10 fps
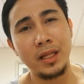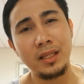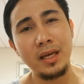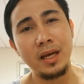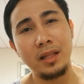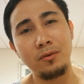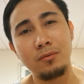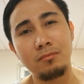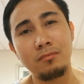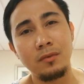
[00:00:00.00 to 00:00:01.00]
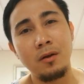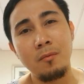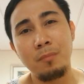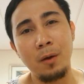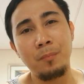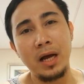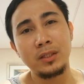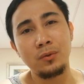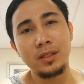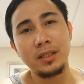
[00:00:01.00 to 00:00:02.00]
yung datingan, yung
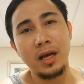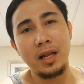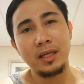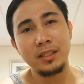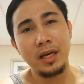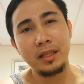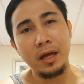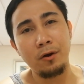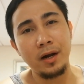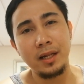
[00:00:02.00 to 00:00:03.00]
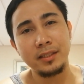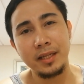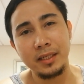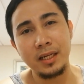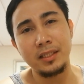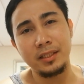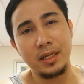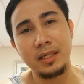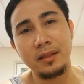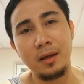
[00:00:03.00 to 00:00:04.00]
pagpasok is alas 7 or alas 3, alas
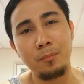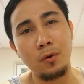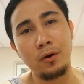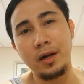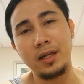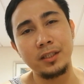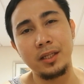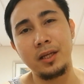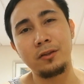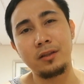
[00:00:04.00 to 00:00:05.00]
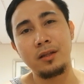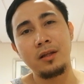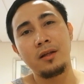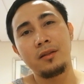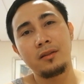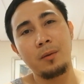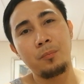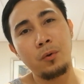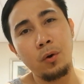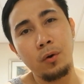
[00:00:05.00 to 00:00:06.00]
3 ang top ko or alas 7 yung top
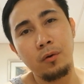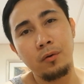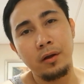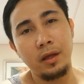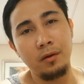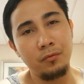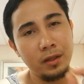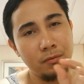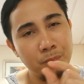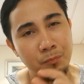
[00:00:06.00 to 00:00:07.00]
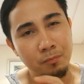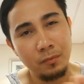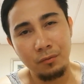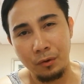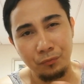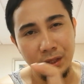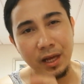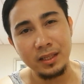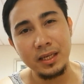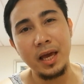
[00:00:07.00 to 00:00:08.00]
ko. Even
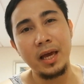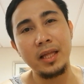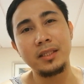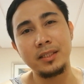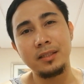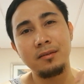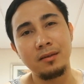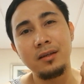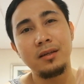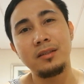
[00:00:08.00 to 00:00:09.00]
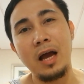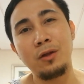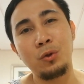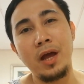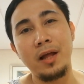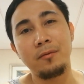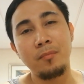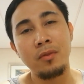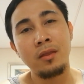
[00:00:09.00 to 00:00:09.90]
59 seconds, sakto yan.